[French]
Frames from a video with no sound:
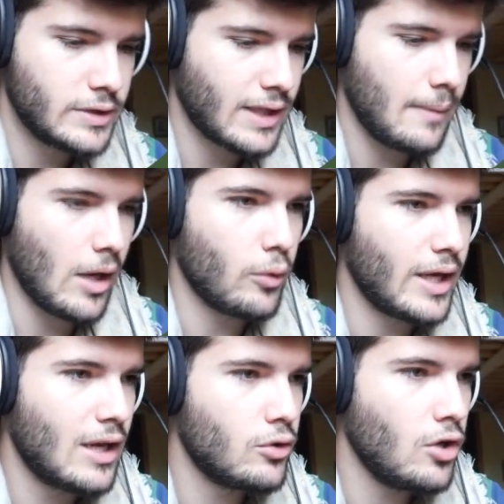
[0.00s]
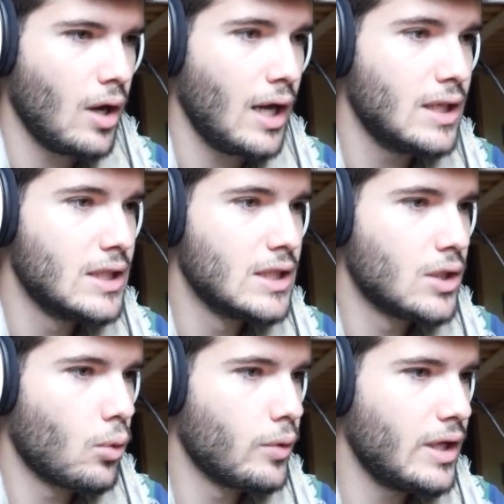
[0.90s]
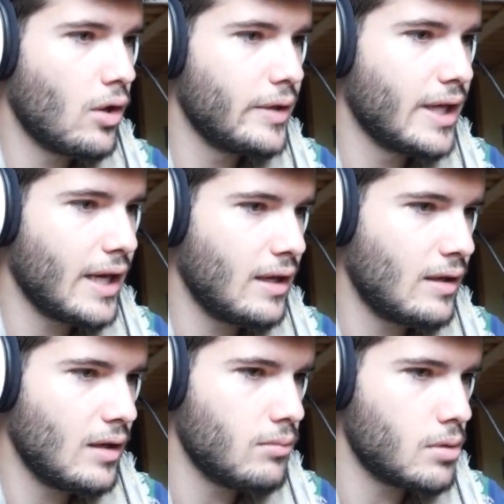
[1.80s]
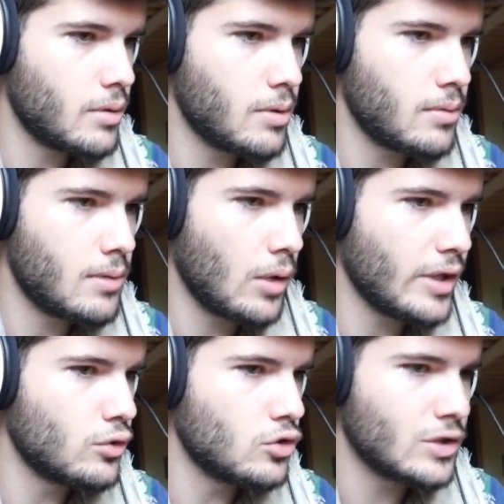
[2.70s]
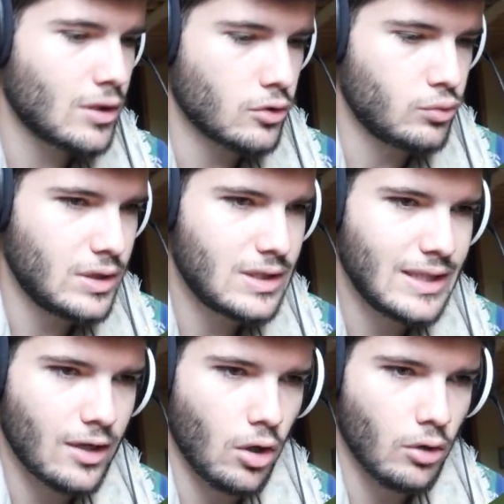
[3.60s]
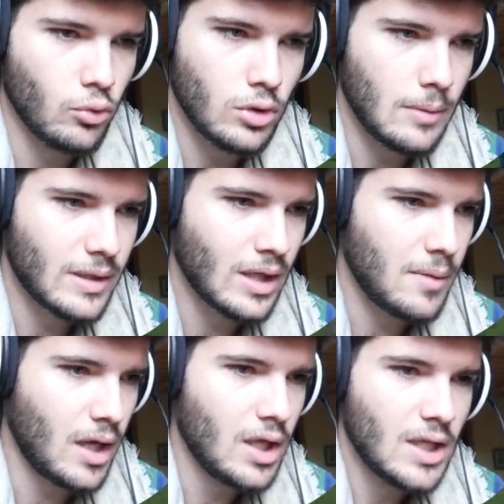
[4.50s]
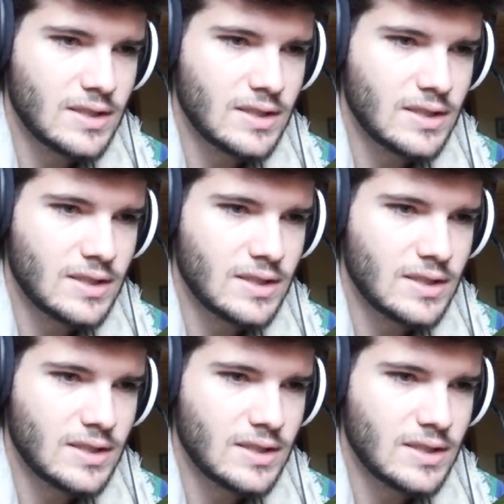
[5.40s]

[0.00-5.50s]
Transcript: C'est très bien. On a quelle hauteur là on est en Y, blablabla, on est en 258, d'accord, donc et eh bah ben, très bien.